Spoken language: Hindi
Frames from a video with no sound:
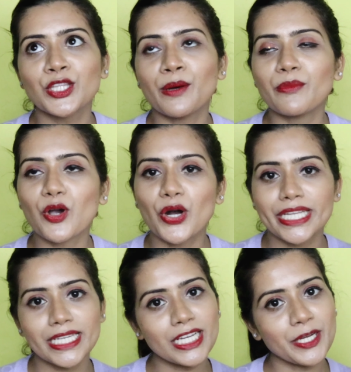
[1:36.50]
तो हम
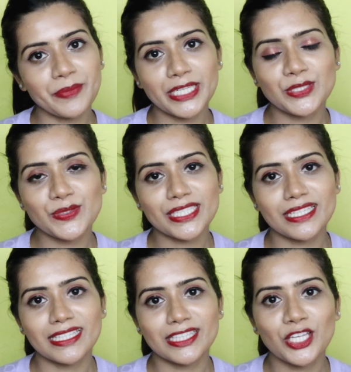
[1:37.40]
कॉटन का कपड़ा यूज
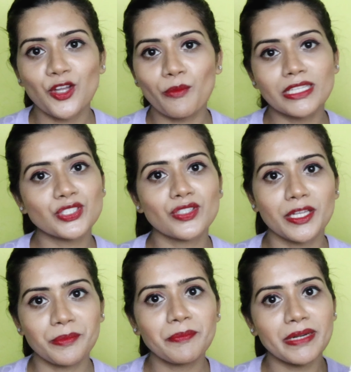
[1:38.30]
कर लेते हैं नॉर्मली जो
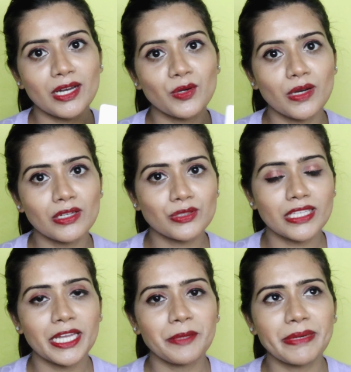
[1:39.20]
घर में पड़ा हुआ
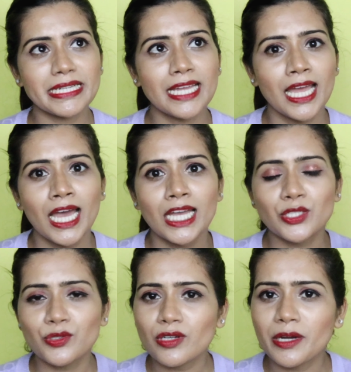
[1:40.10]
होता है बट
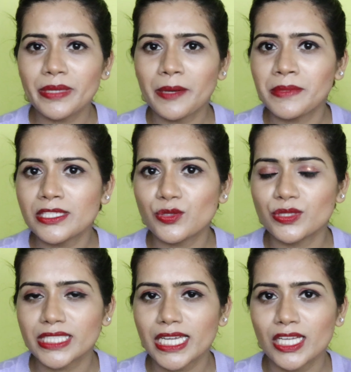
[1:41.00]
यू नो कभी आपने
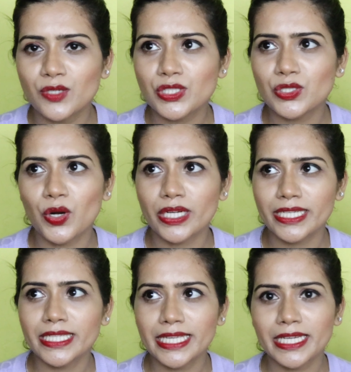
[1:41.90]
सोचा है उस
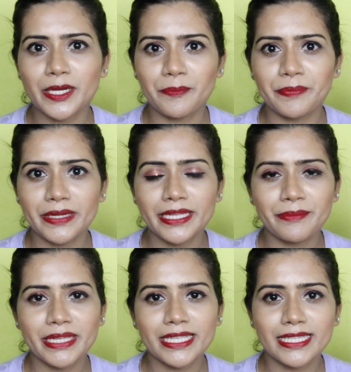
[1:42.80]
कॉटन के कपड़े
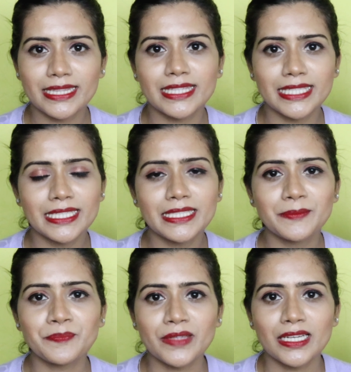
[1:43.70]
में कितनी
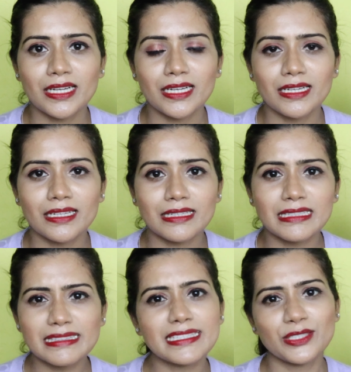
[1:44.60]
uh,
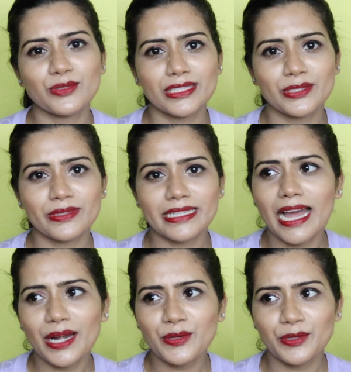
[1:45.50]
गंदगी होती होगी
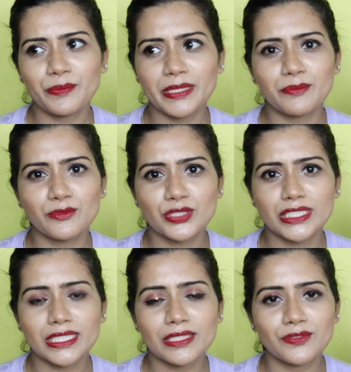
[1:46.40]
आई डोंट नो बट
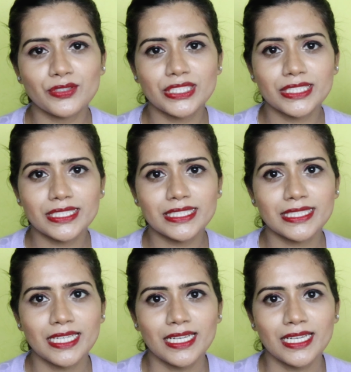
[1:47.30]
मुझे वो चीज़